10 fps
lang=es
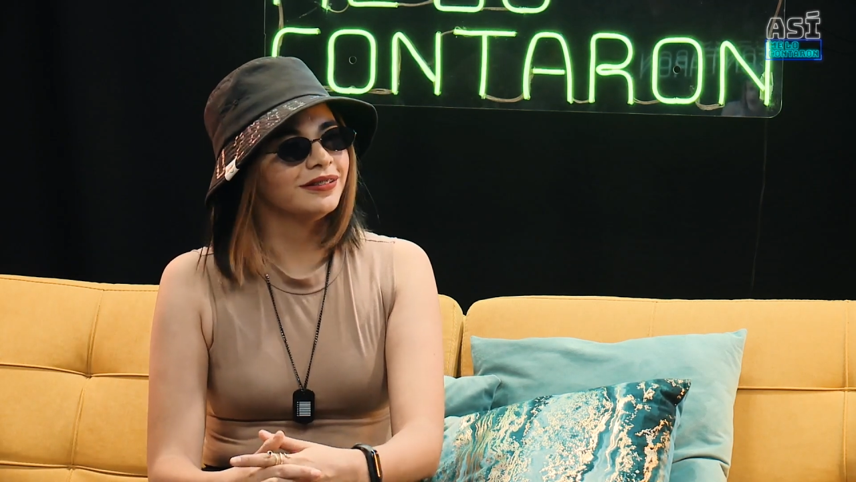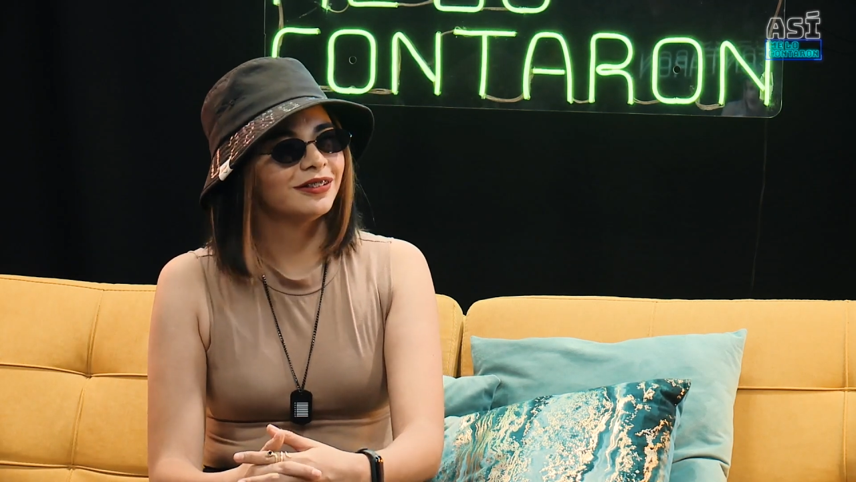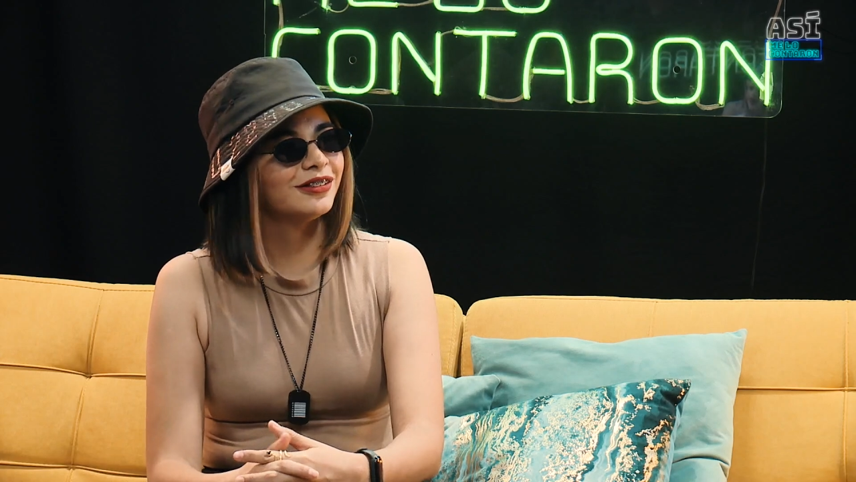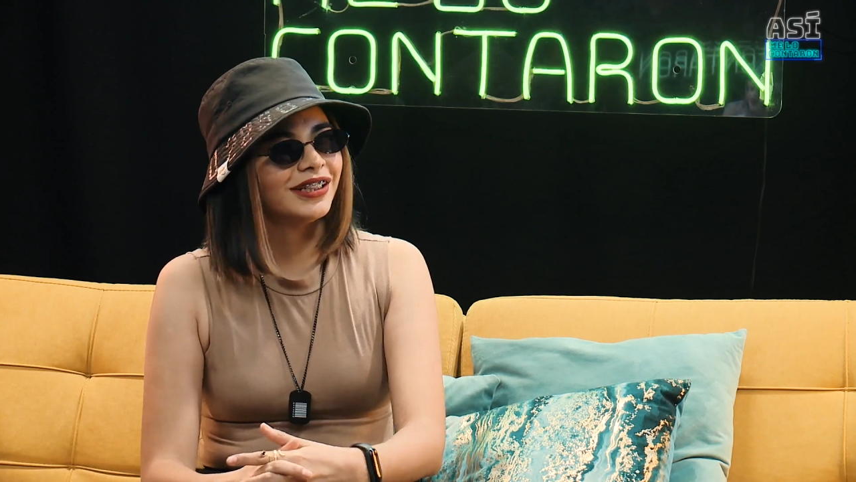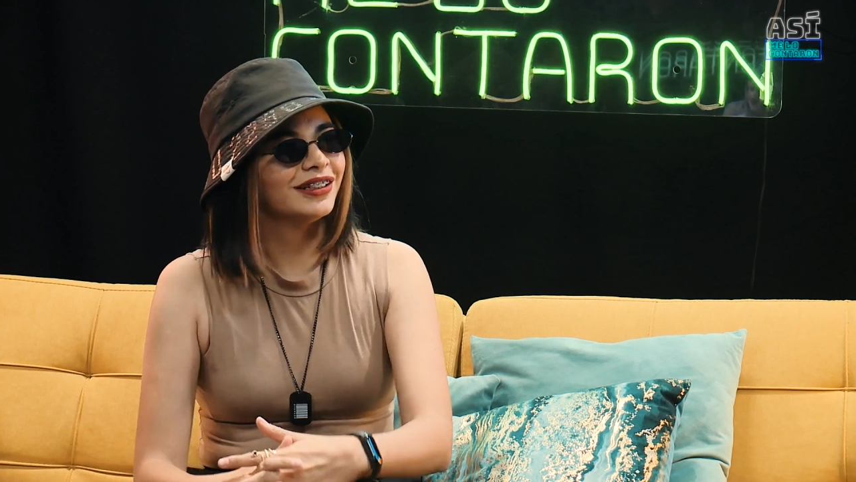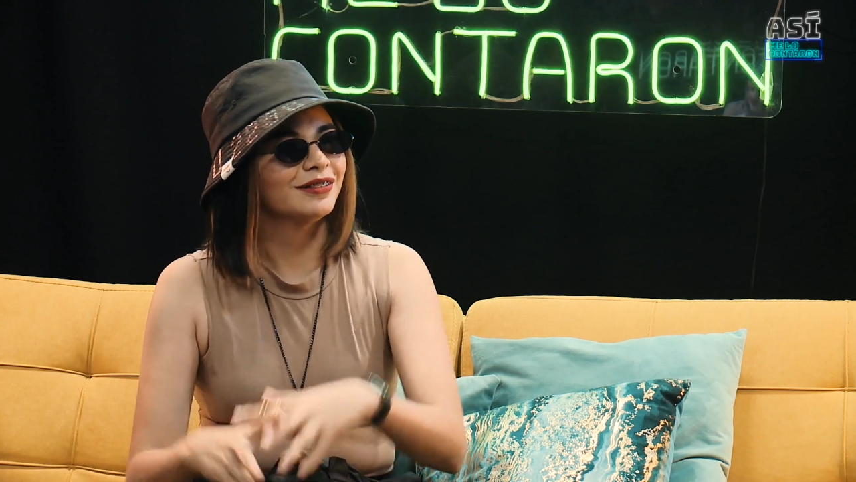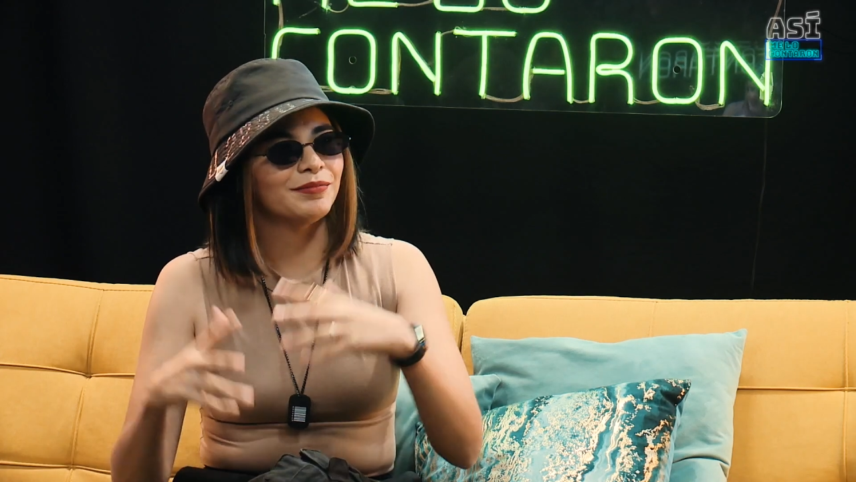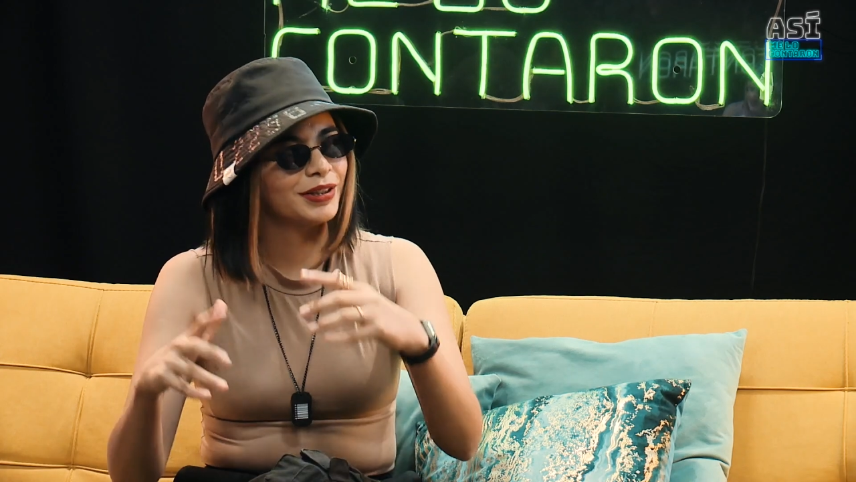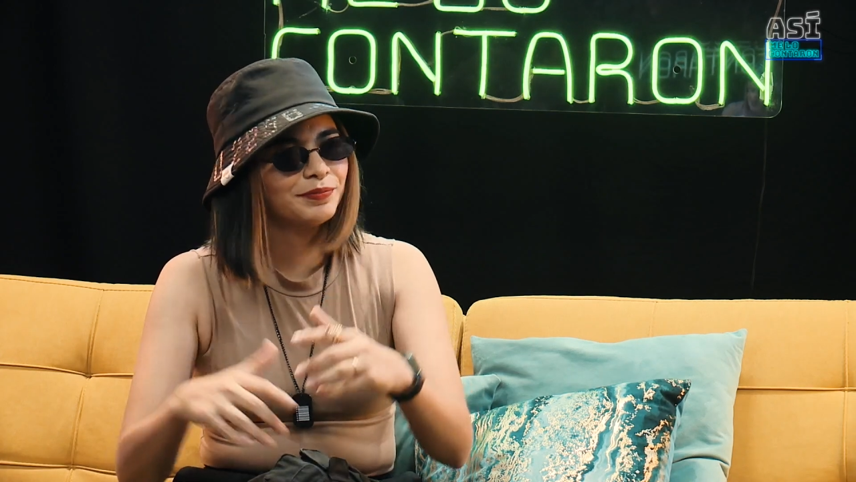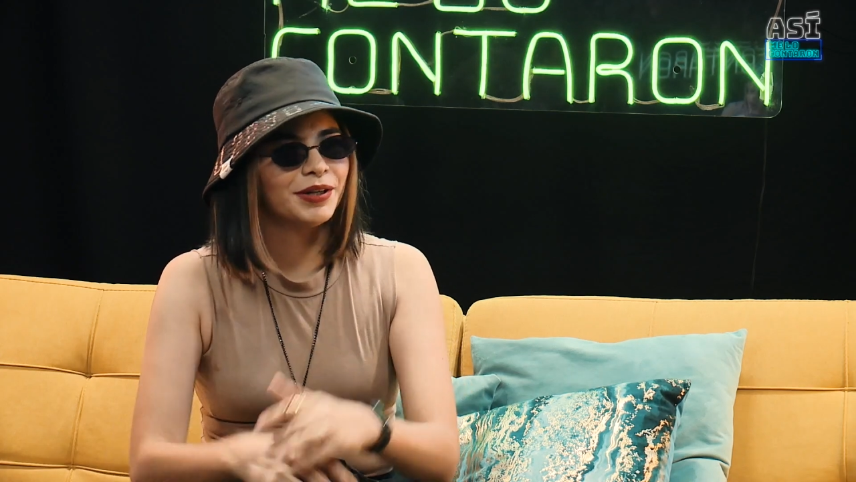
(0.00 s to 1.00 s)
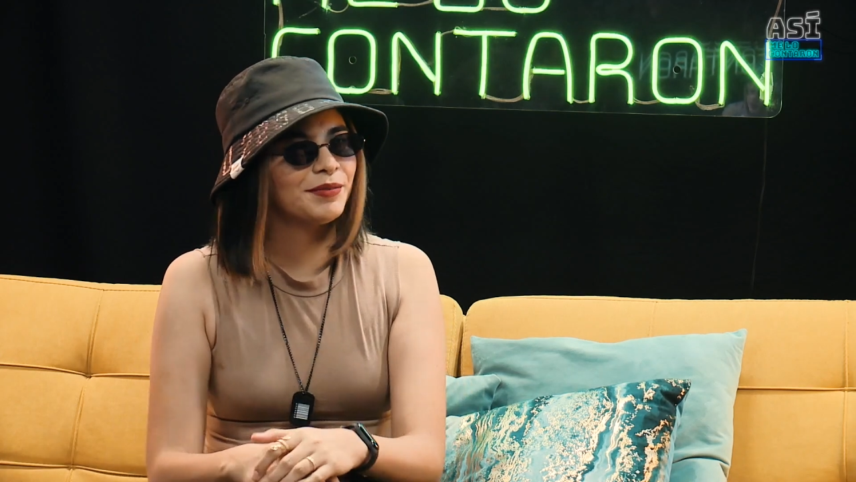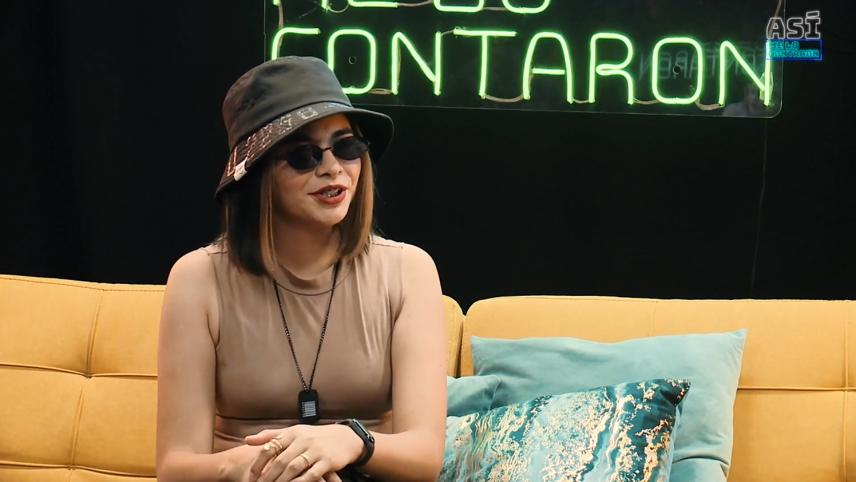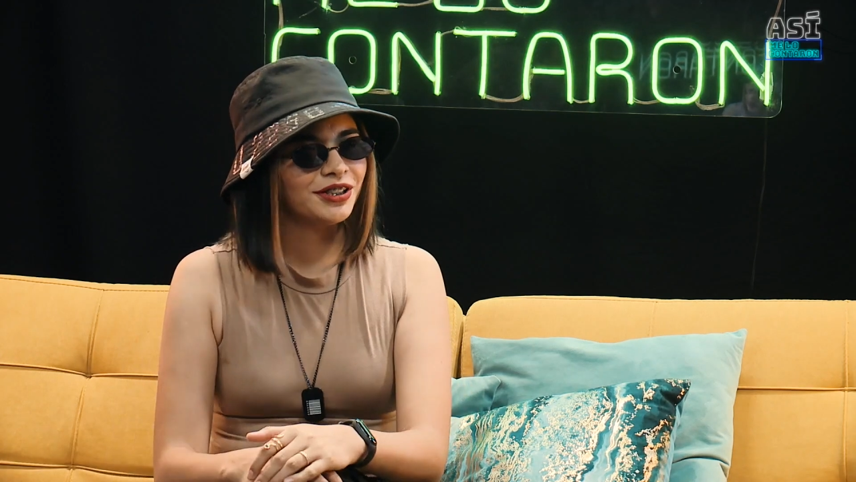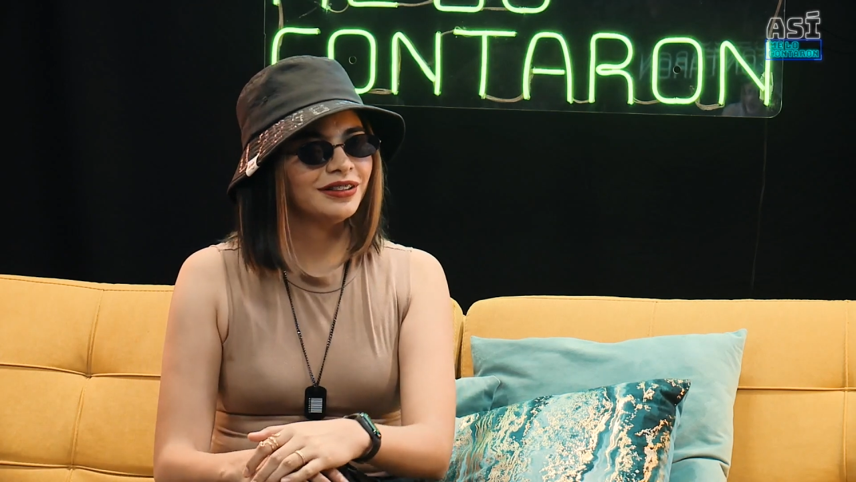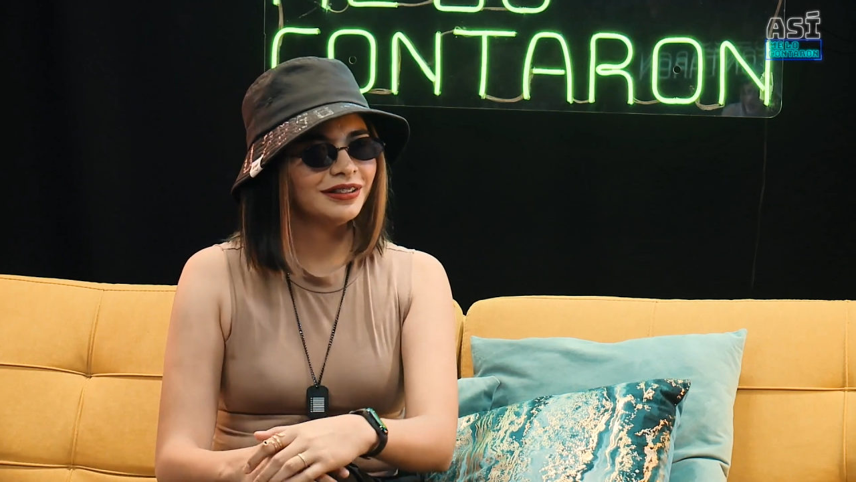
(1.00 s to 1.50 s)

Te inspira. me inspira machín.